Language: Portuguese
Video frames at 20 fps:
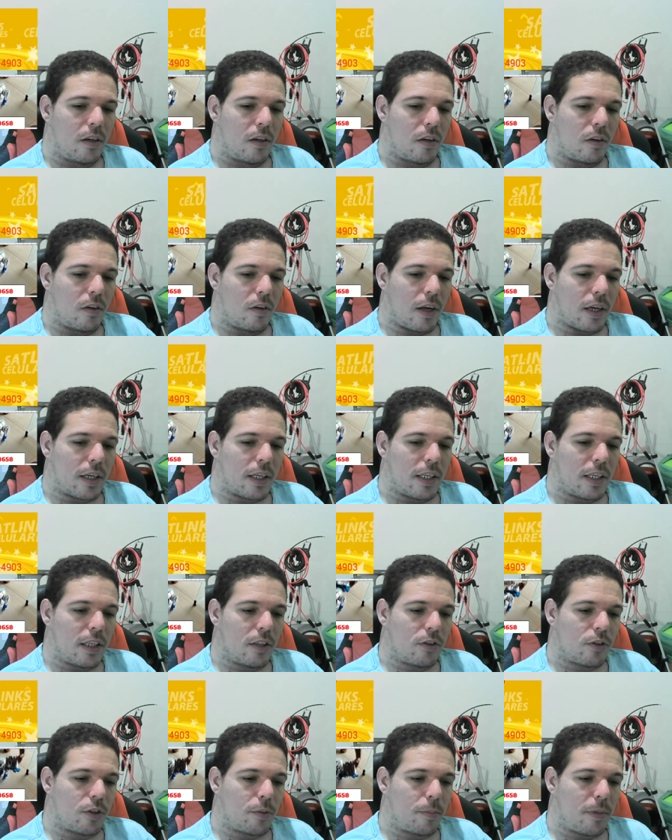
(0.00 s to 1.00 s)
Olá,
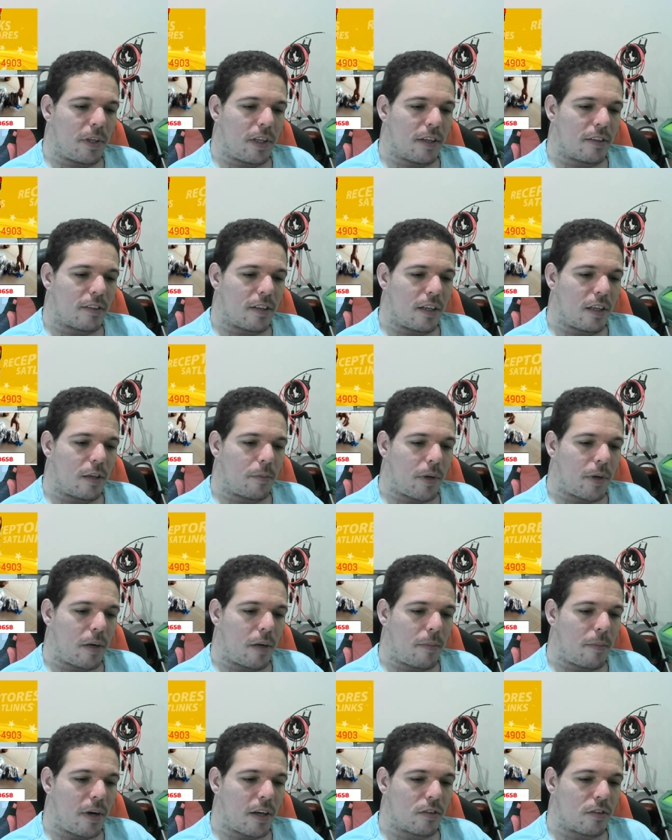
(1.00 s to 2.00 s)
queridos, beleza? Lendo para
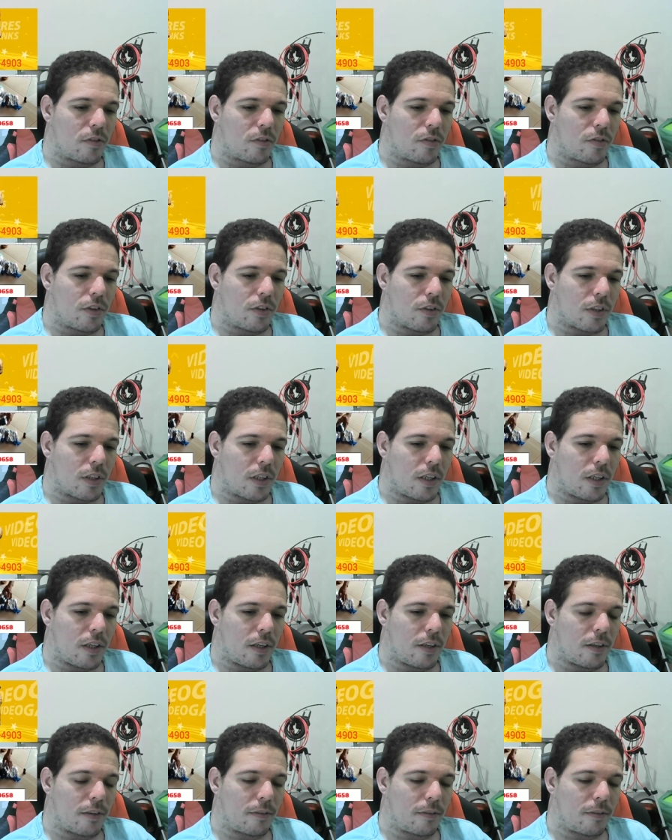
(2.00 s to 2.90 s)
mais um vídeo aqui.